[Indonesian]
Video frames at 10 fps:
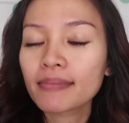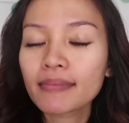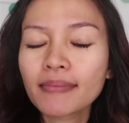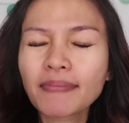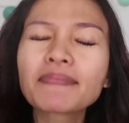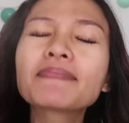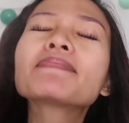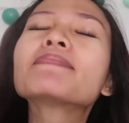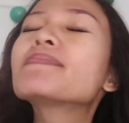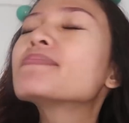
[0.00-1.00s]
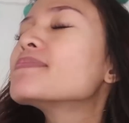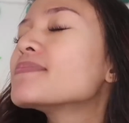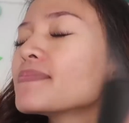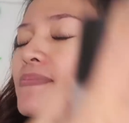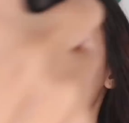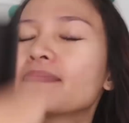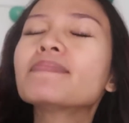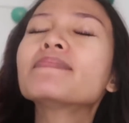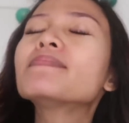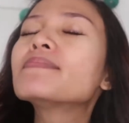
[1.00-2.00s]
Biar makeupnya tahan lebih lama,
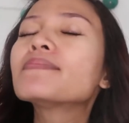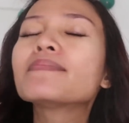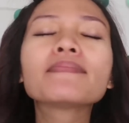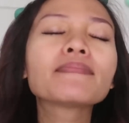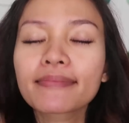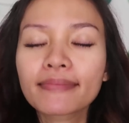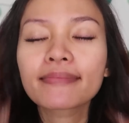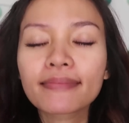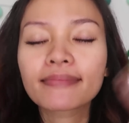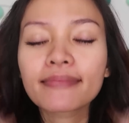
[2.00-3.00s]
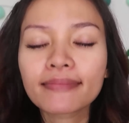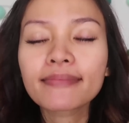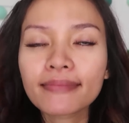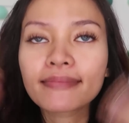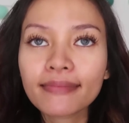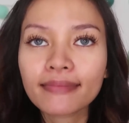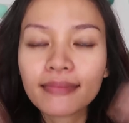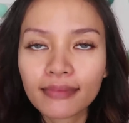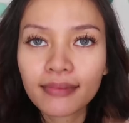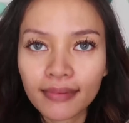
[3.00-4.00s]
buat yang punya kulit kombinasi
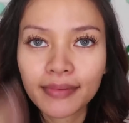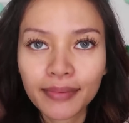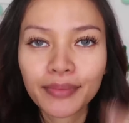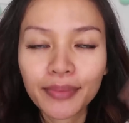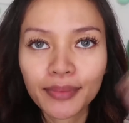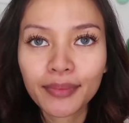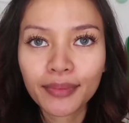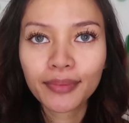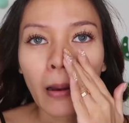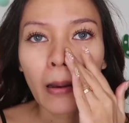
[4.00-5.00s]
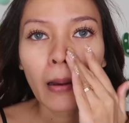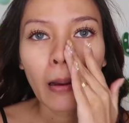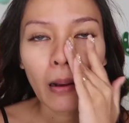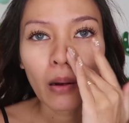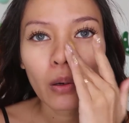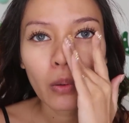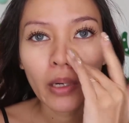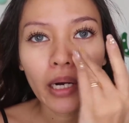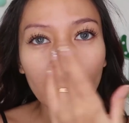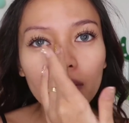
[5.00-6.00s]
atau berminyak Gue sangat menyarankan
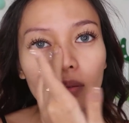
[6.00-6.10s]
pakai